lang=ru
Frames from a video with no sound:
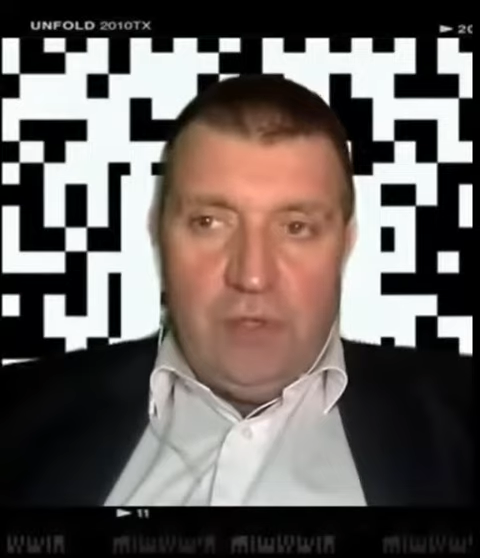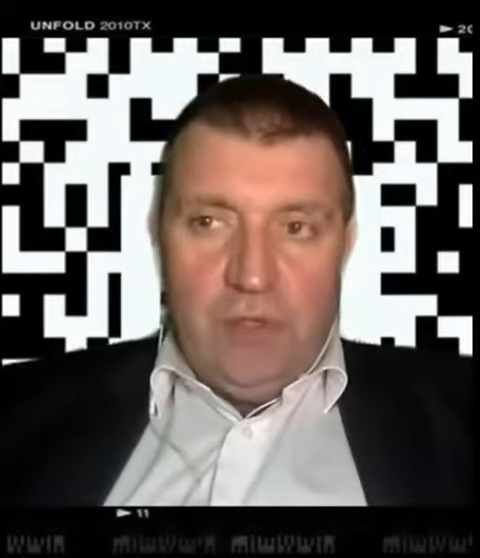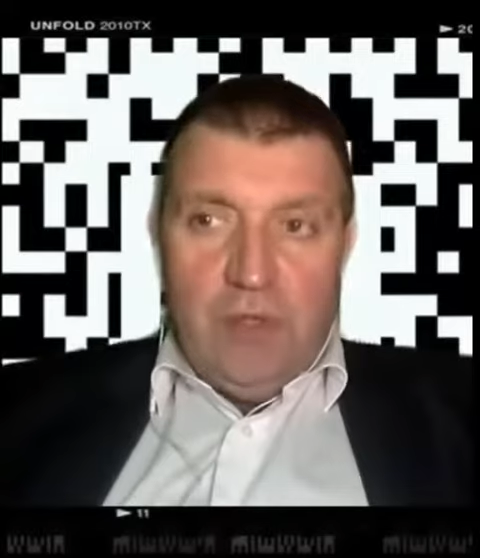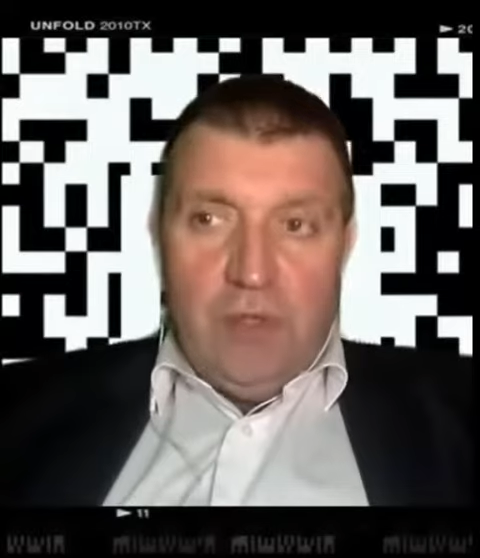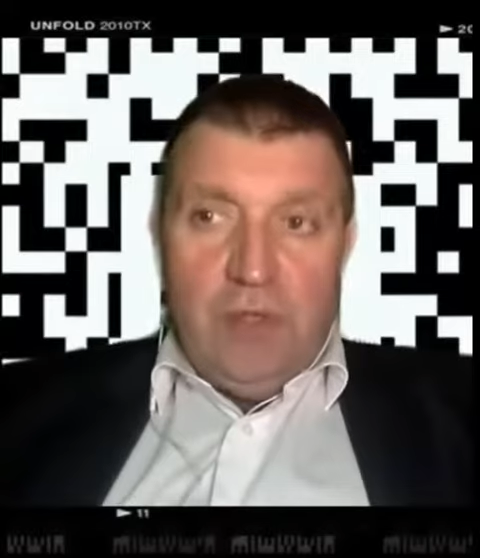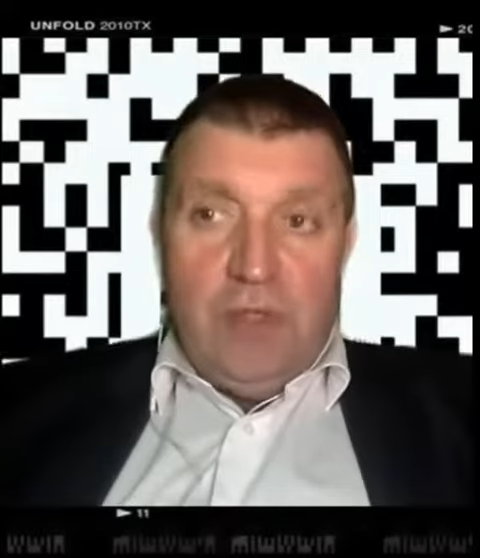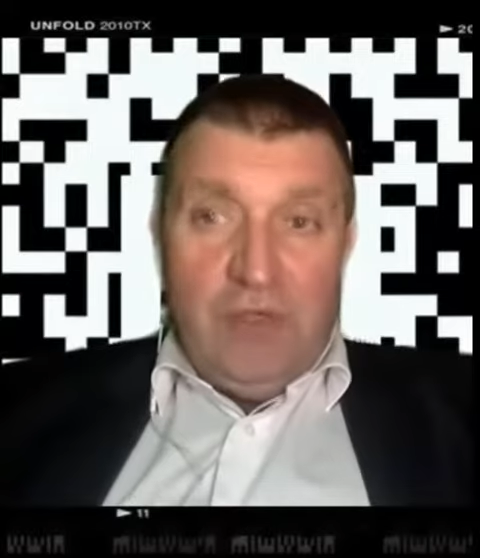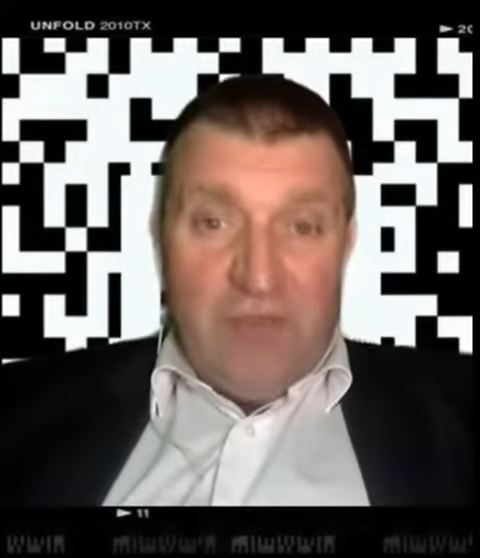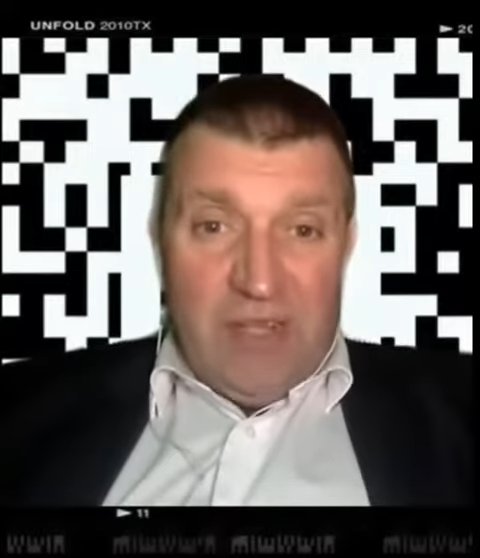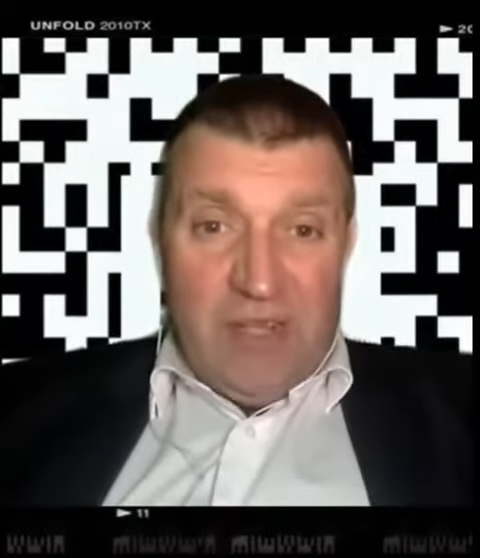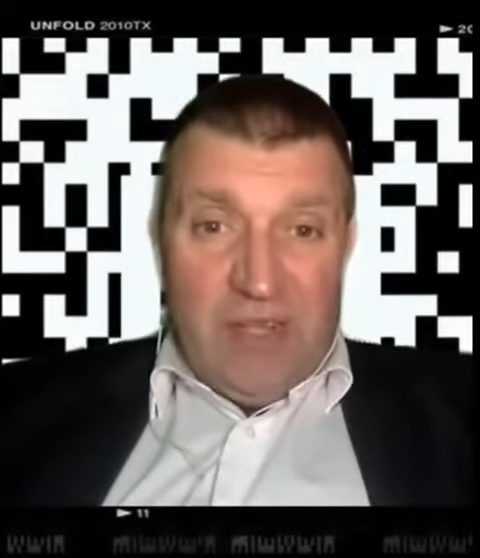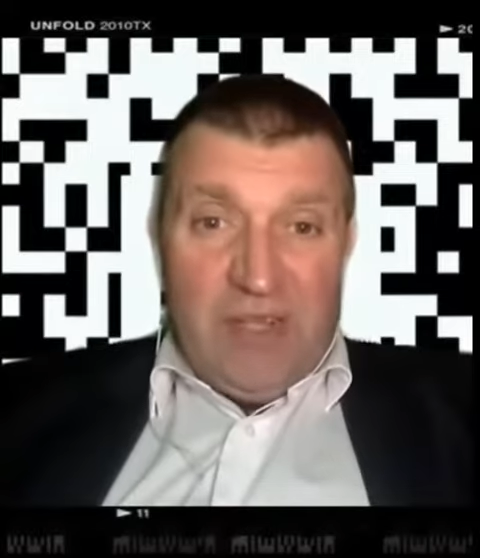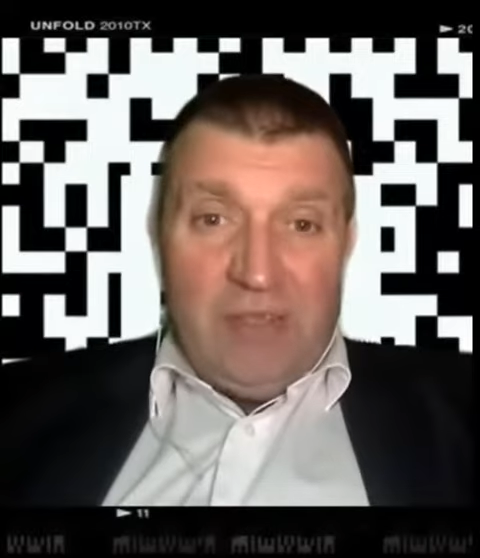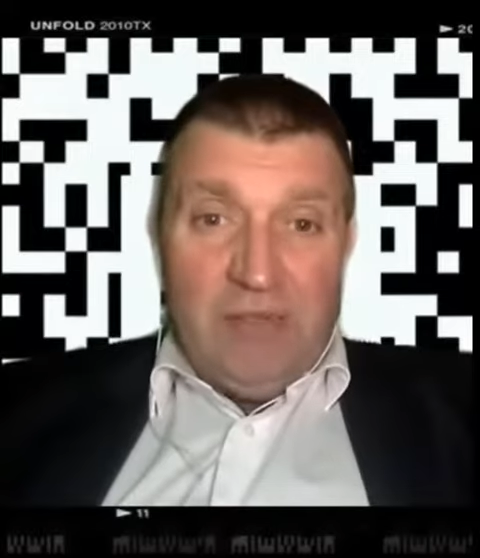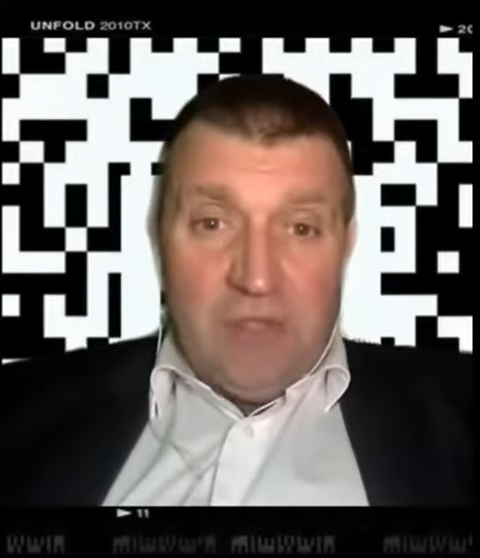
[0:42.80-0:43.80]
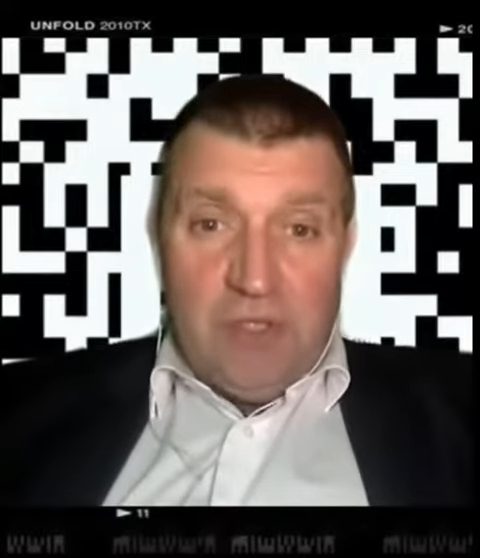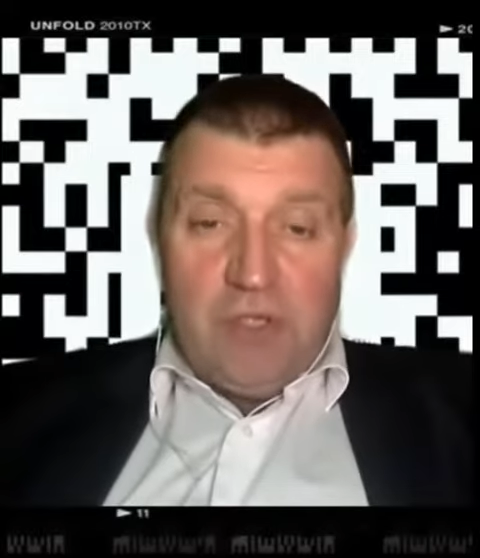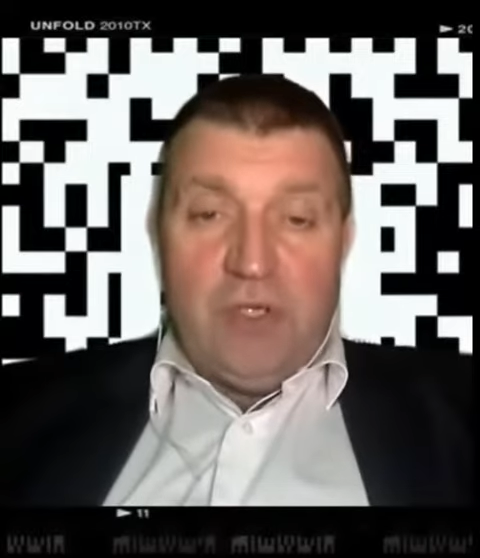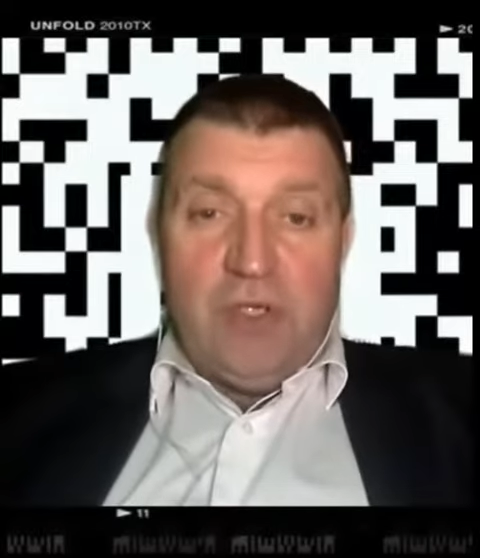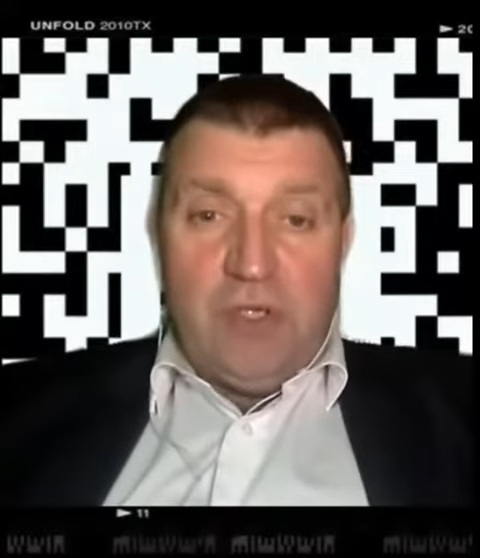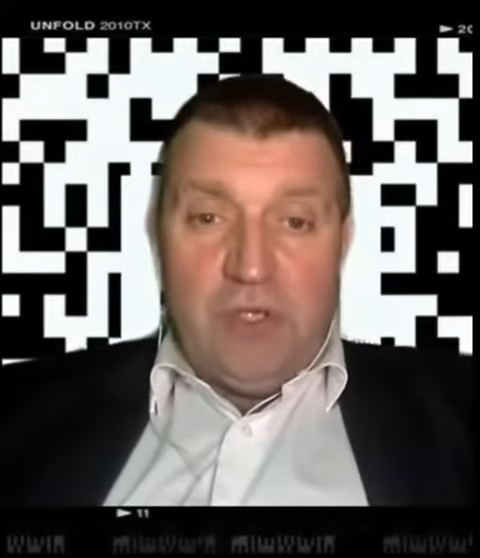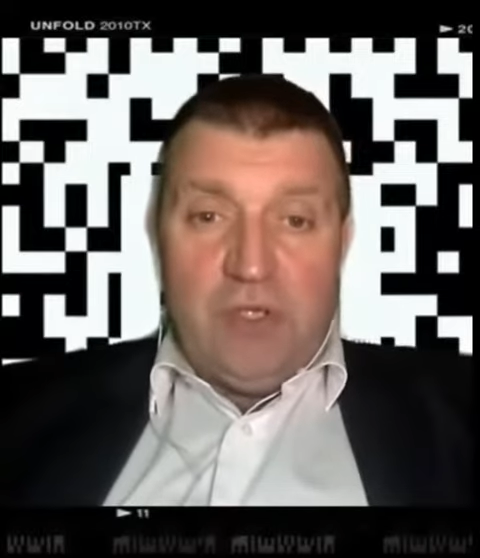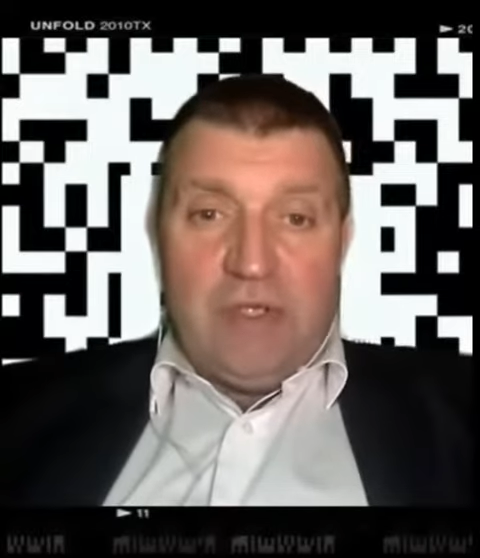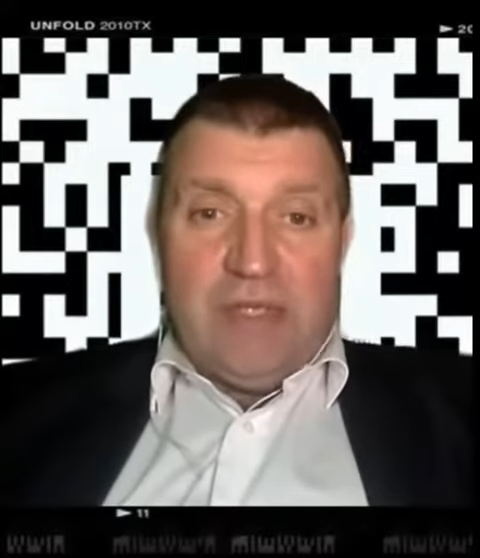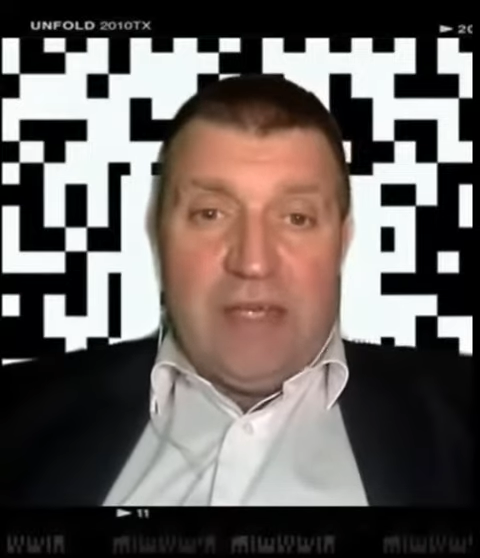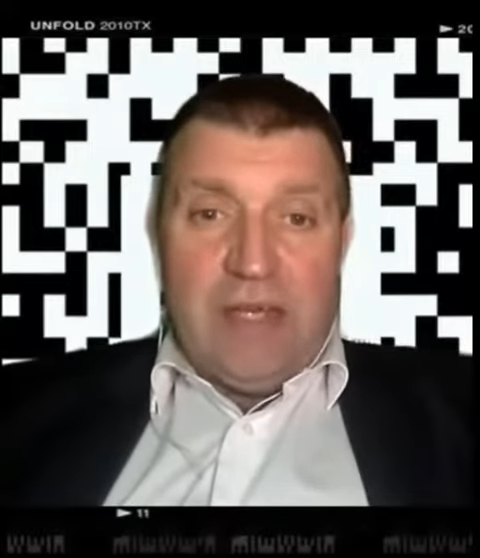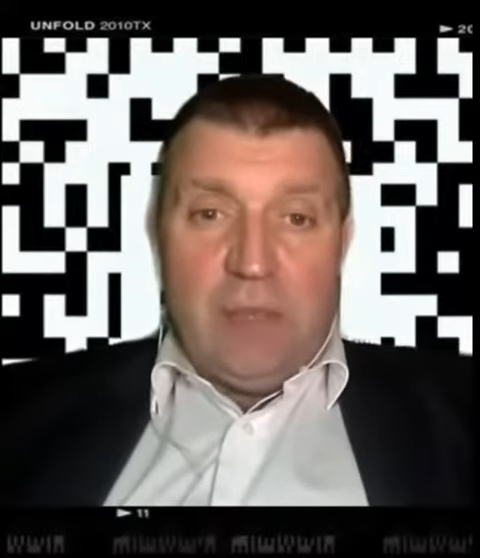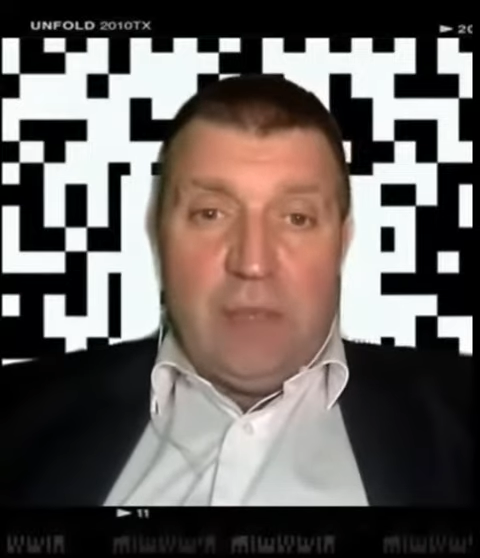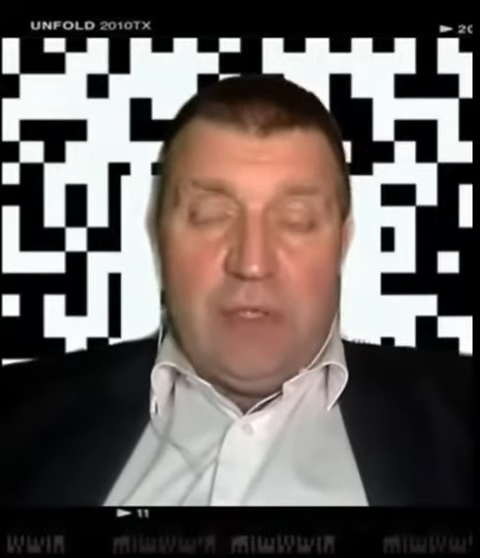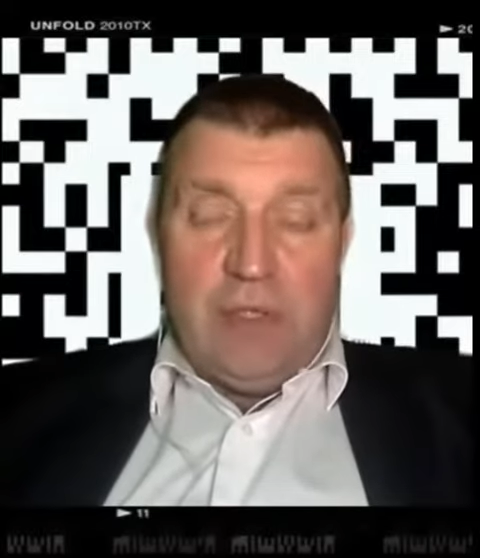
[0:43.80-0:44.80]
Ты вкладываешь э, за,
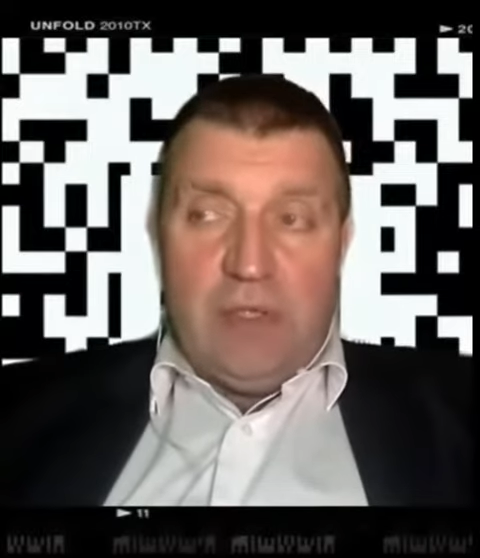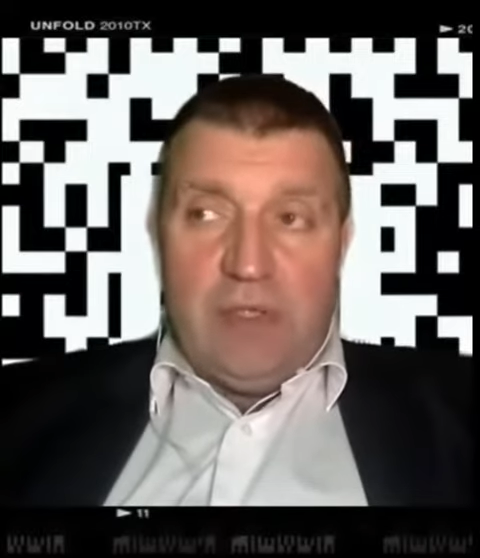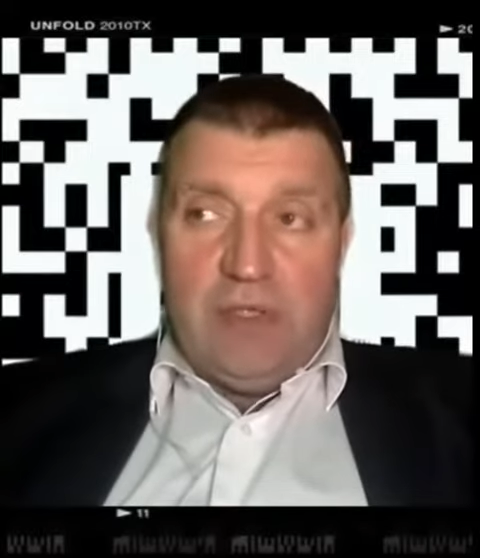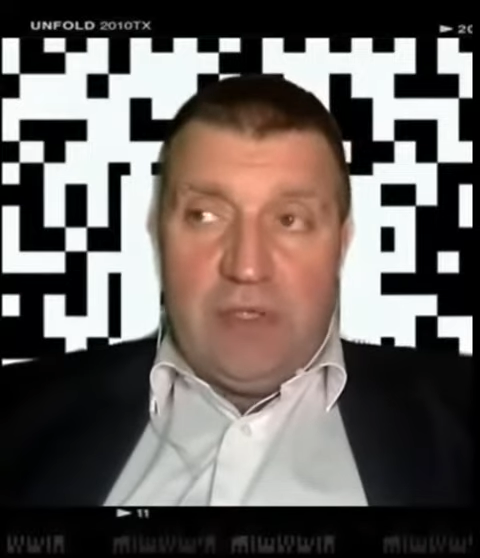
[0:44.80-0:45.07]
по,